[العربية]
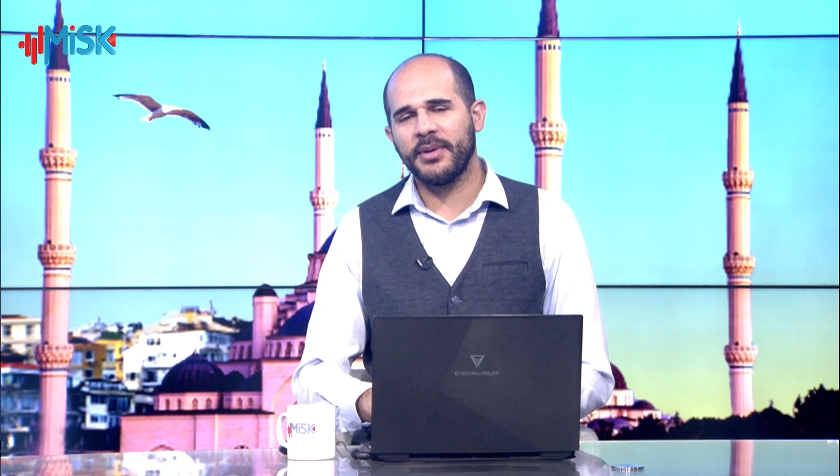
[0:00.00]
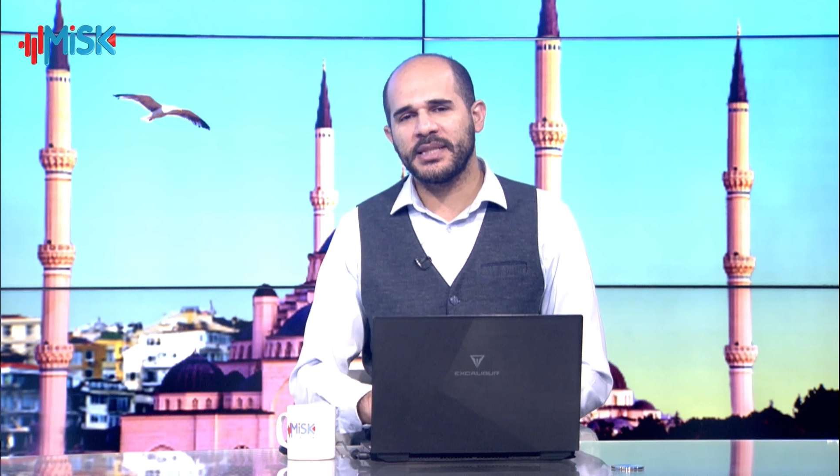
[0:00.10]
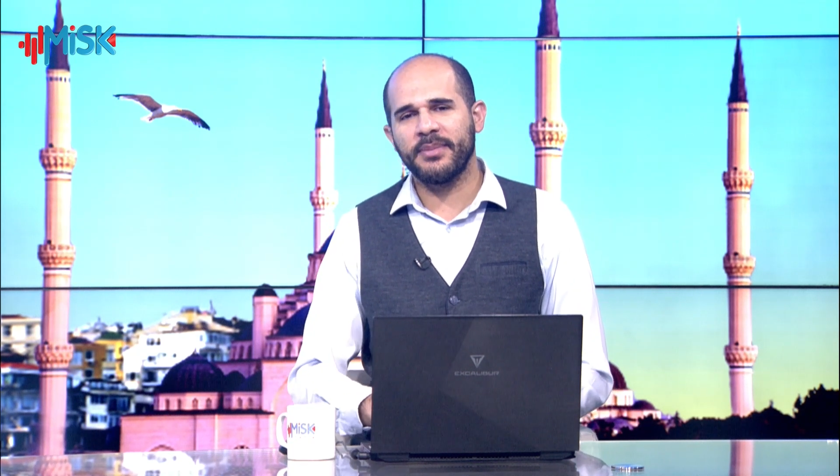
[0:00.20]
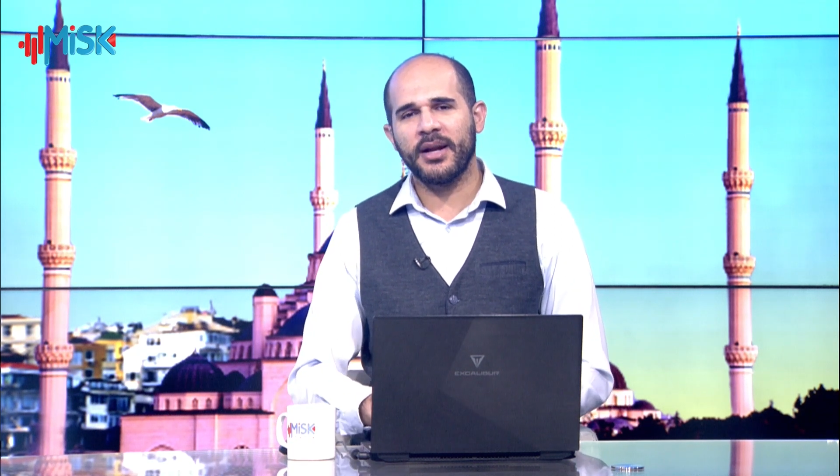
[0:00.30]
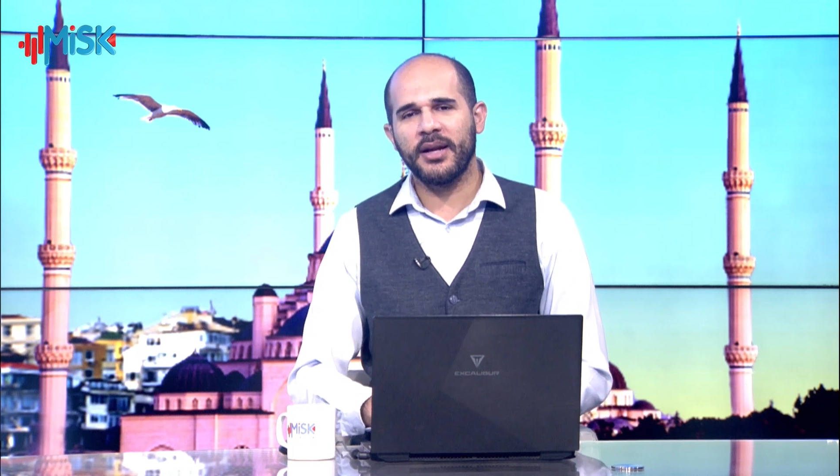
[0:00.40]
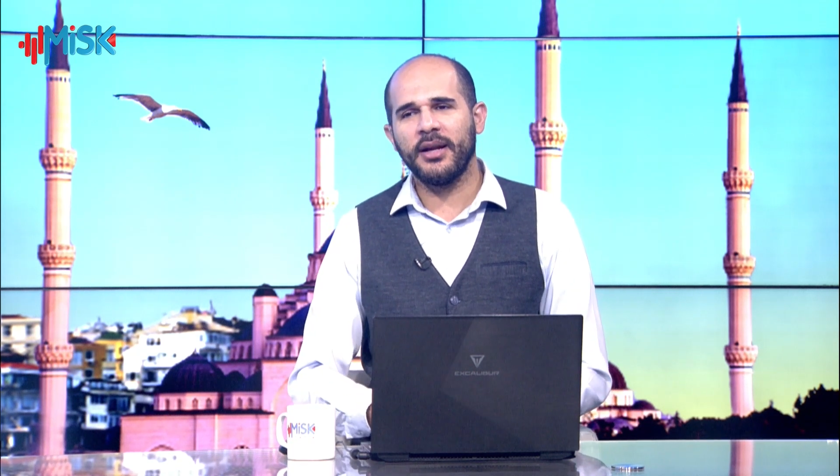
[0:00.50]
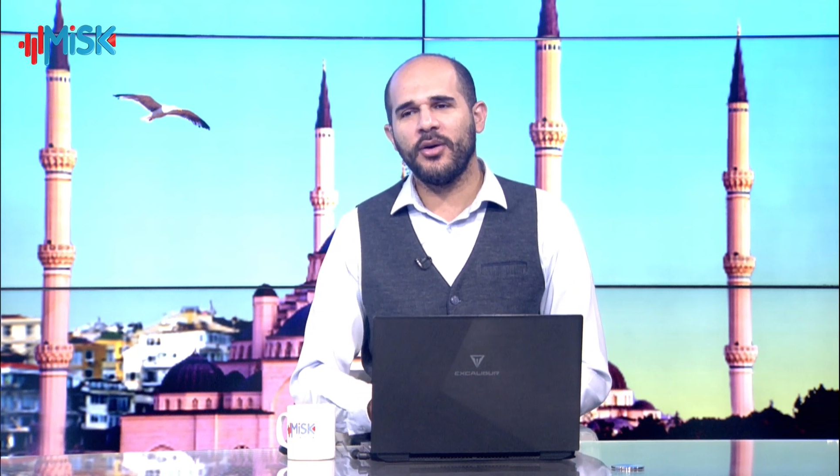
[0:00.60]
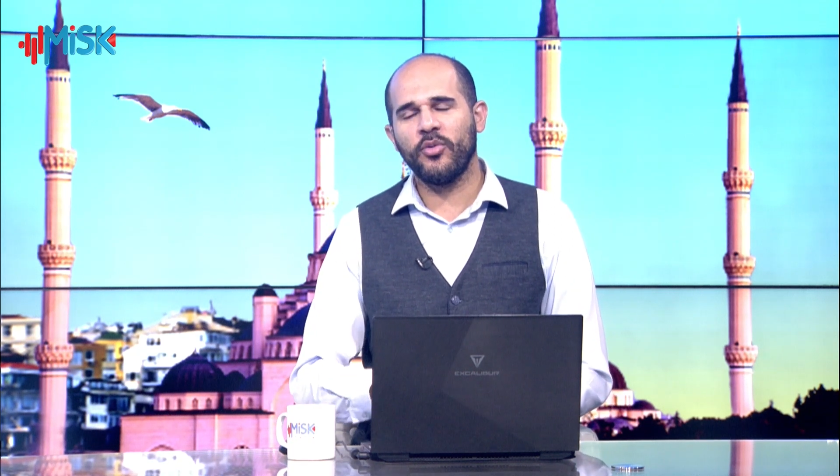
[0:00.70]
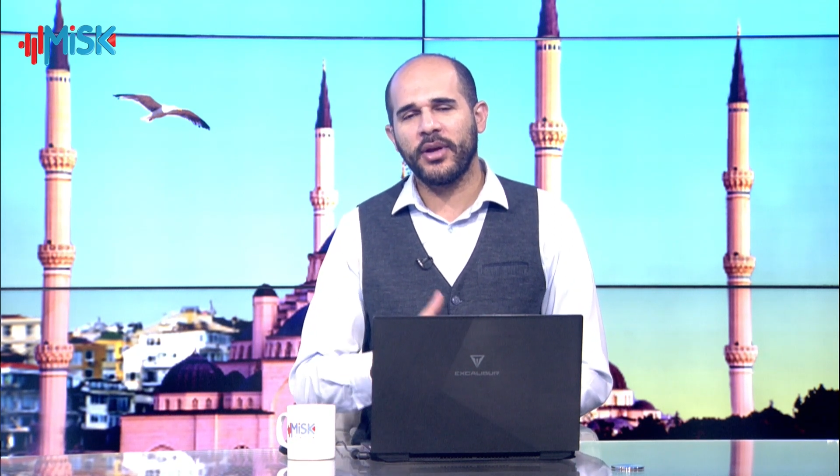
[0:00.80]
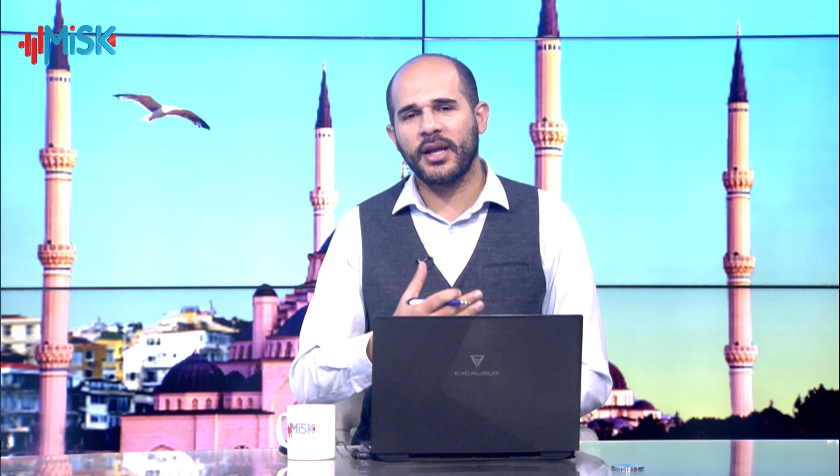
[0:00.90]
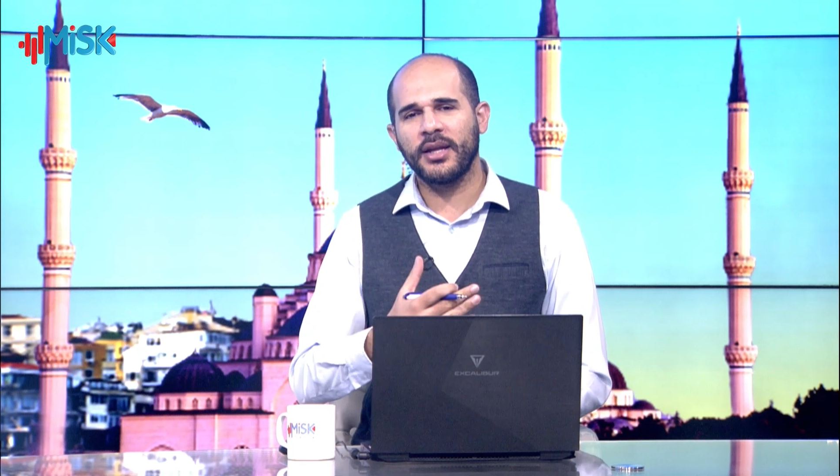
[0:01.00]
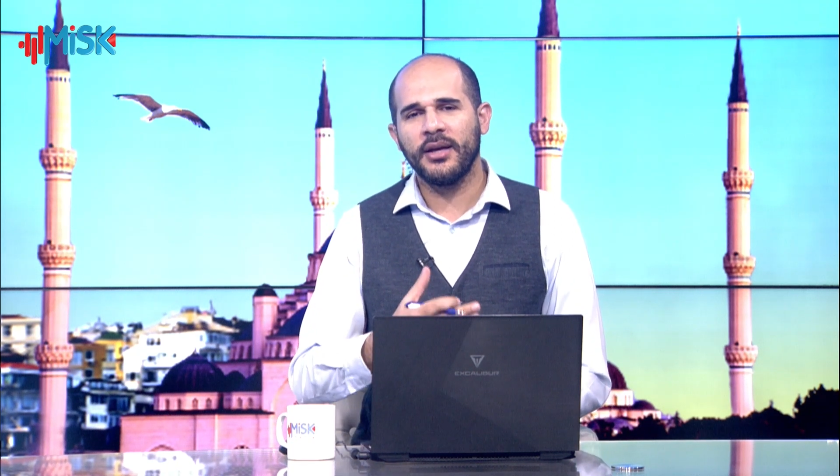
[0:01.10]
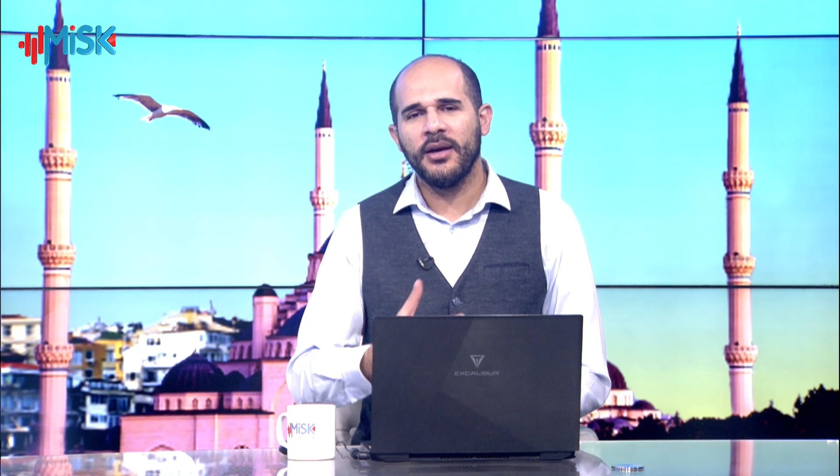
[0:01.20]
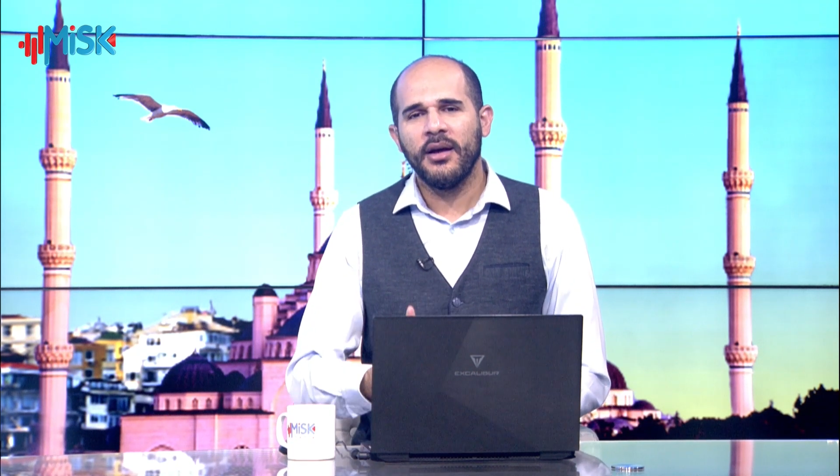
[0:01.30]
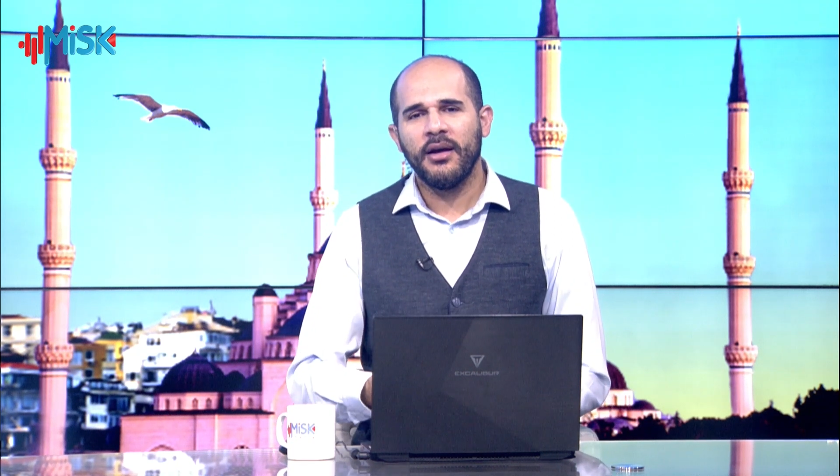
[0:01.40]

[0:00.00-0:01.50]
باعتبار انه يعني